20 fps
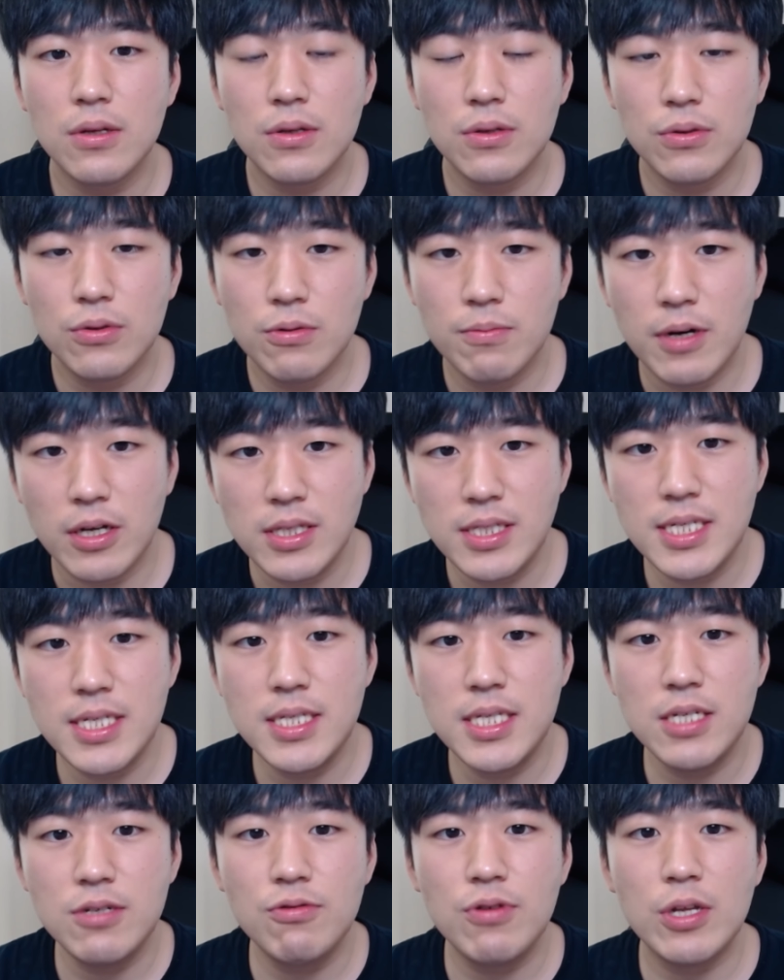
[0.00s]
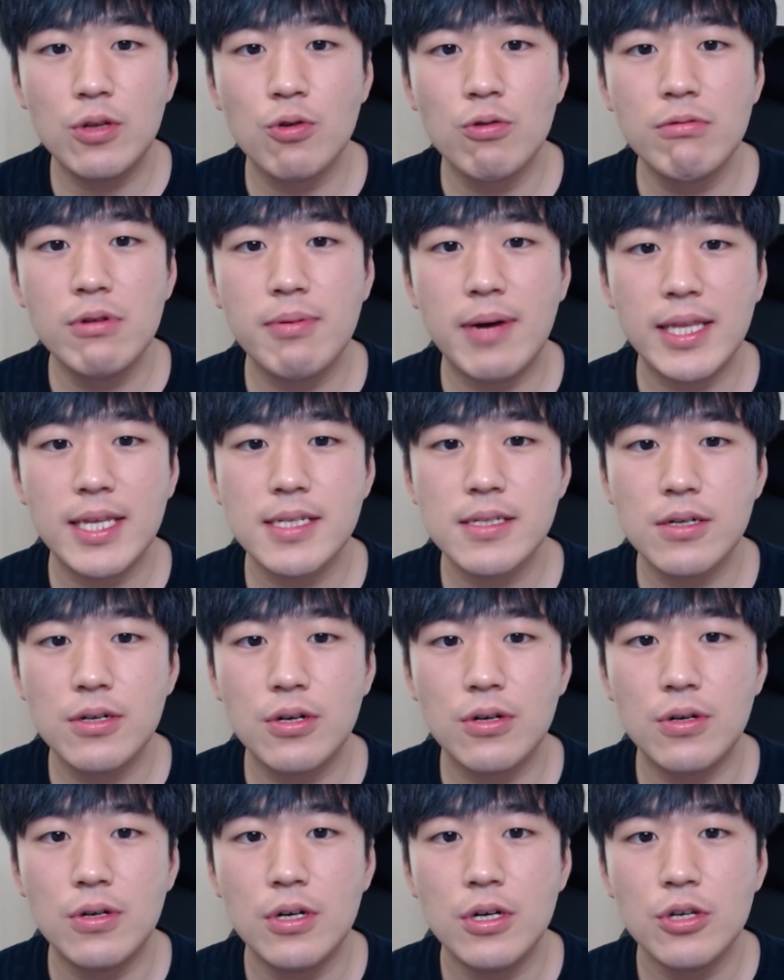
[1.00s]
또 멋진 친구의 도움을
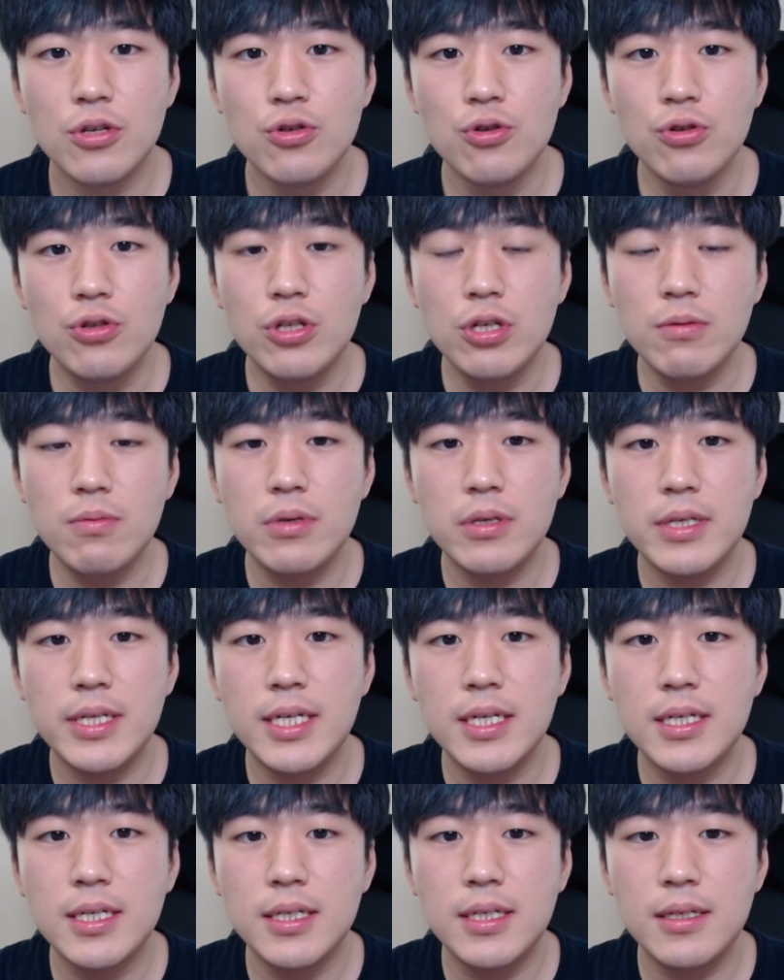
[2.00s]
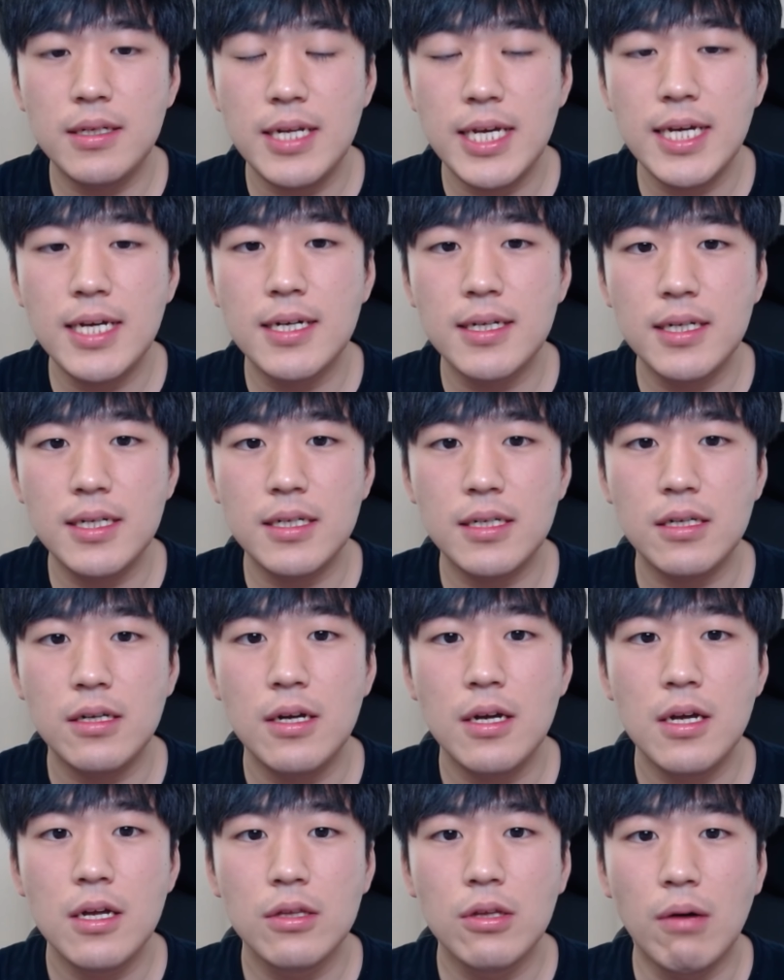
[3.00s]
받아서 유튜브 링크, 링크를
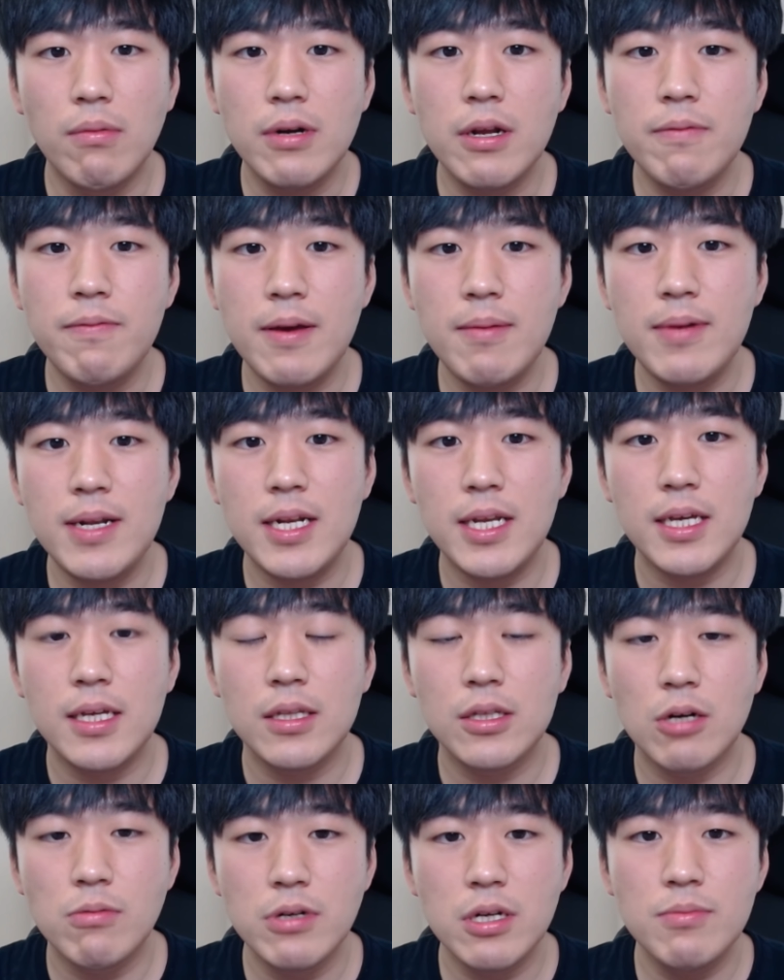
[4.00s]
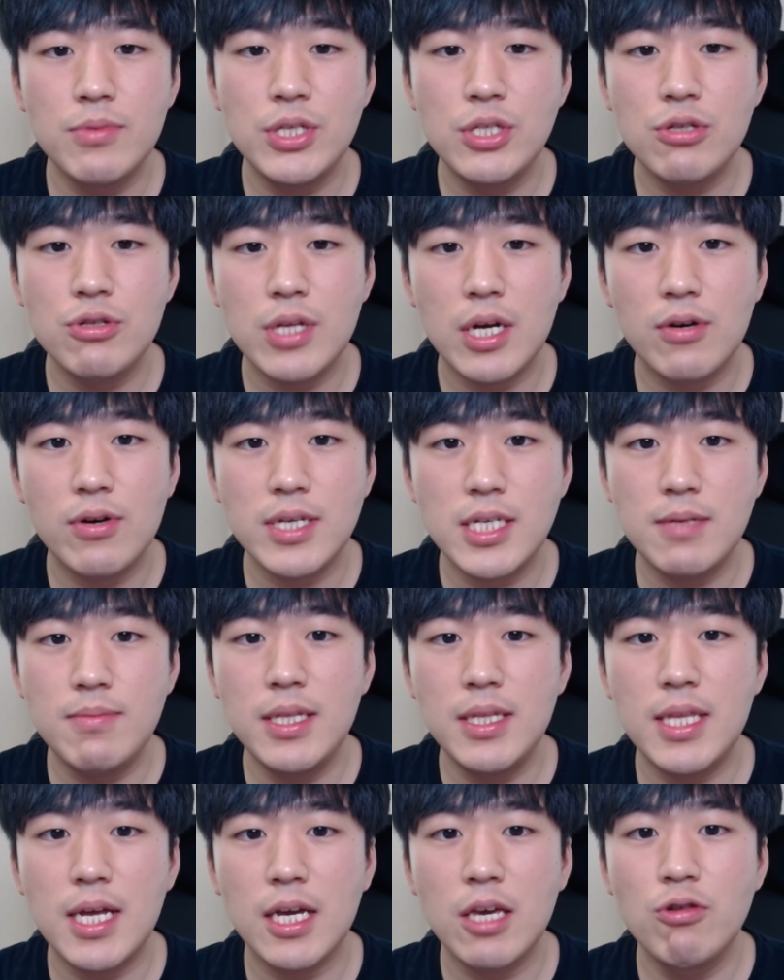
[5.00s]
더불어 패밀리, 더불어민주당과
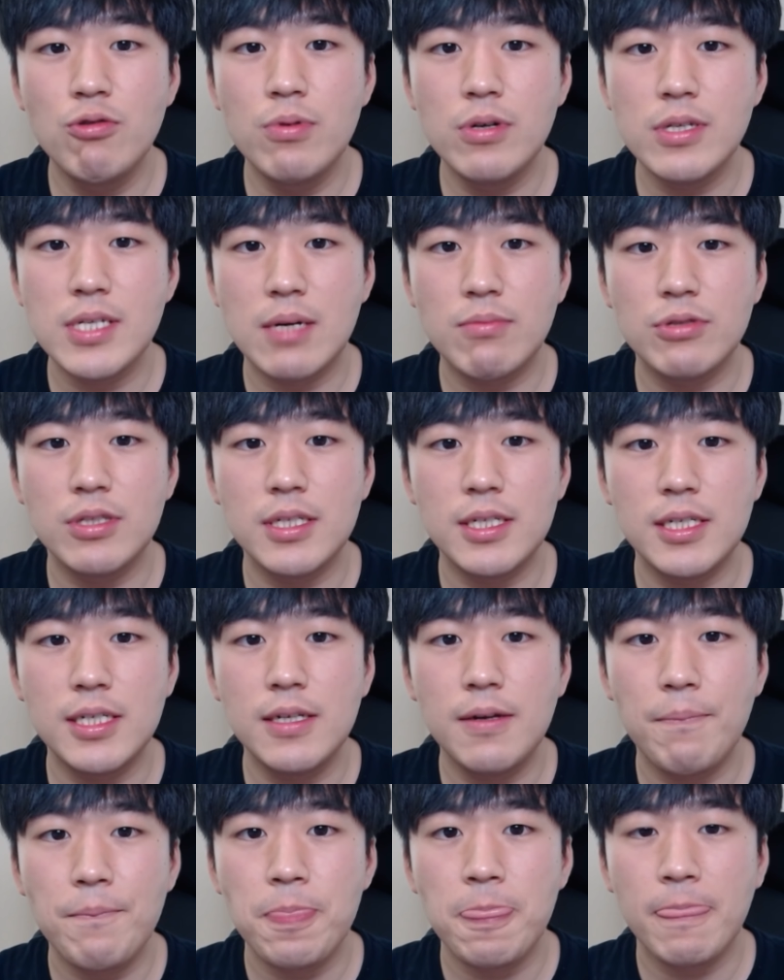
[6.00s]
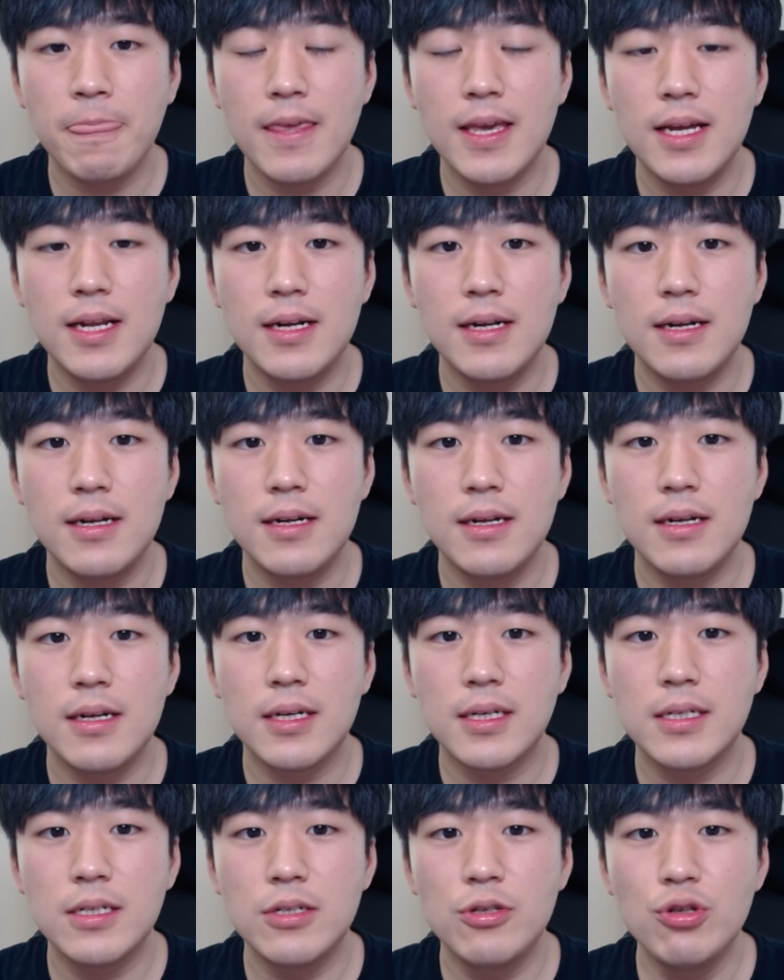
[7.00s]
시민당의 후보자분들
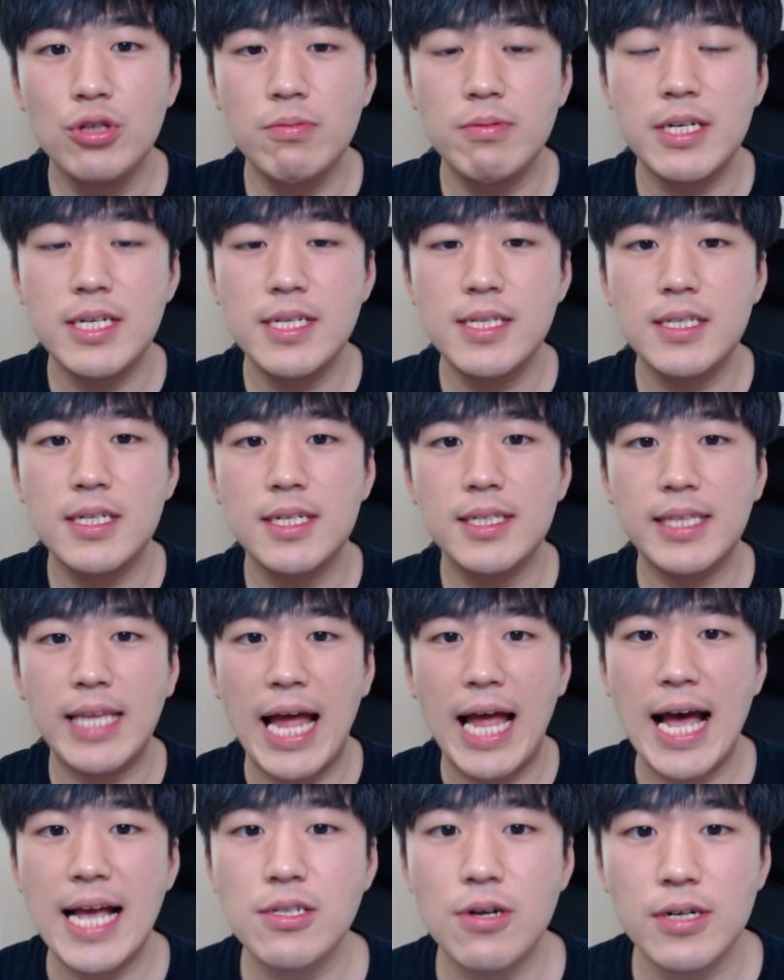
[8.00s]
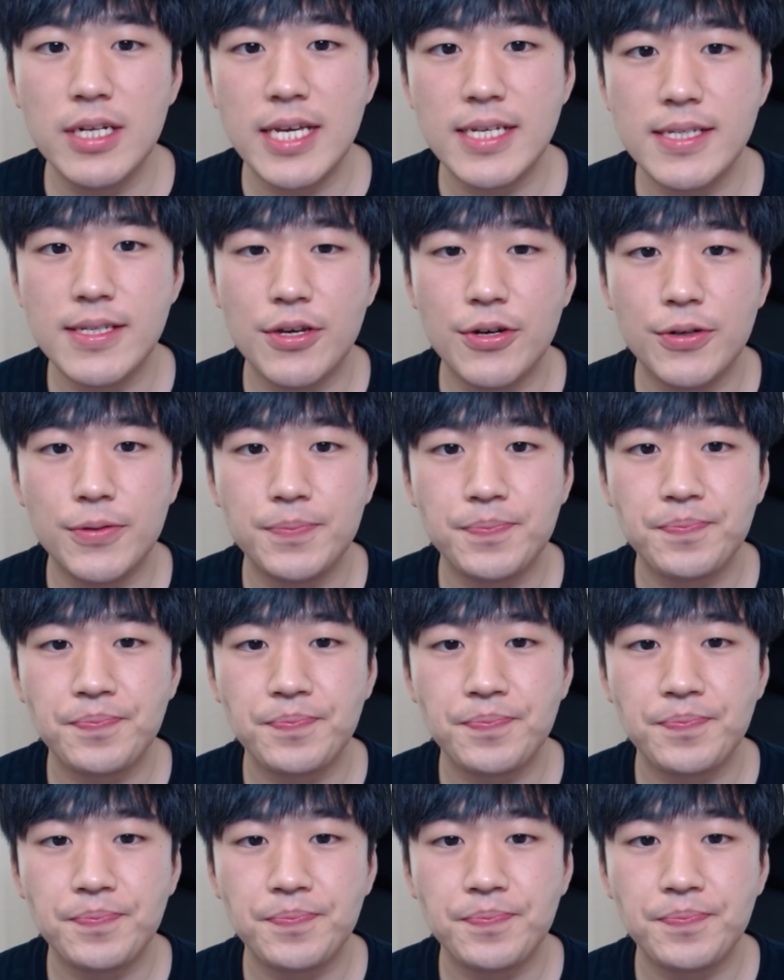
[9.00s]
그 유튜브 리스트를 다 정리했어요.